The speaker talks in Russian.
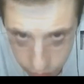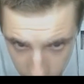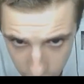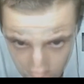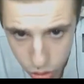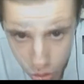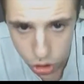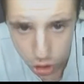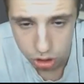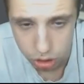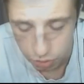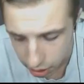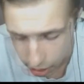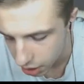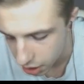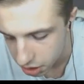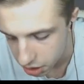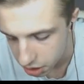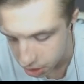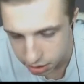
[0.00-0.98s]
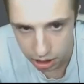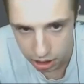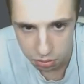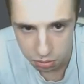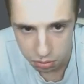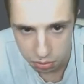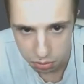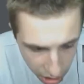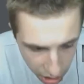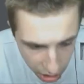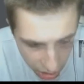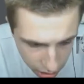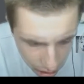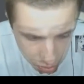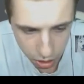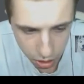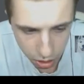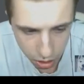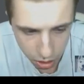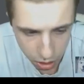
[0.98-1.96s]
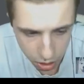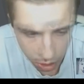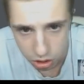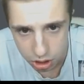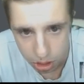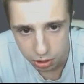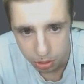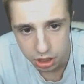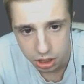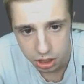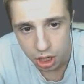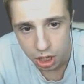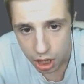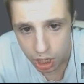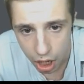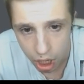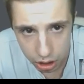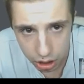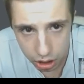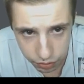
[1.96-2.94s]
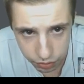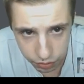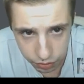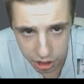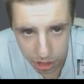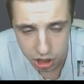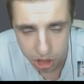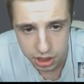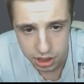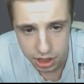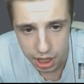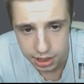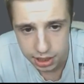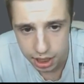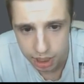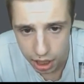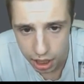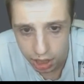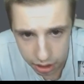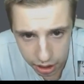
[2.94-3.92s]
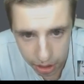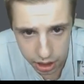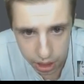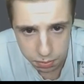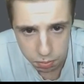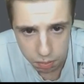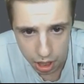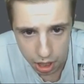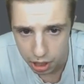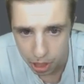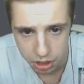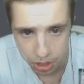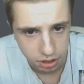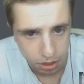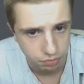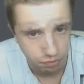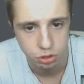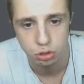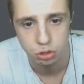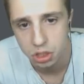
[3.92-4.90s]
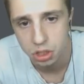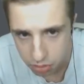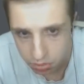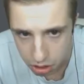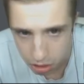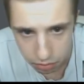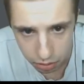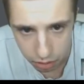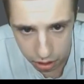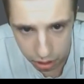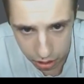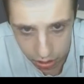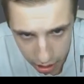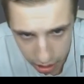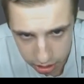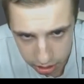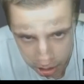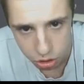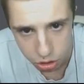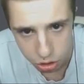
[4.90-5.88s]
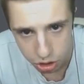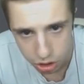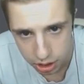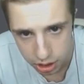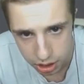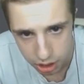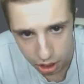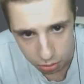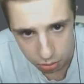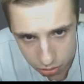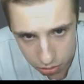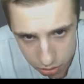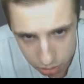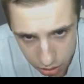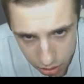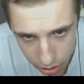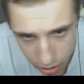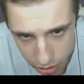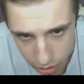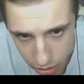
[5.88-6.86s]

то, что, Валер, я не стримил, но мне надо было просто, блядь, э, два часа стоять на респе, блядь, и все. Извини, Валер, я в следующий раз так буду стримить.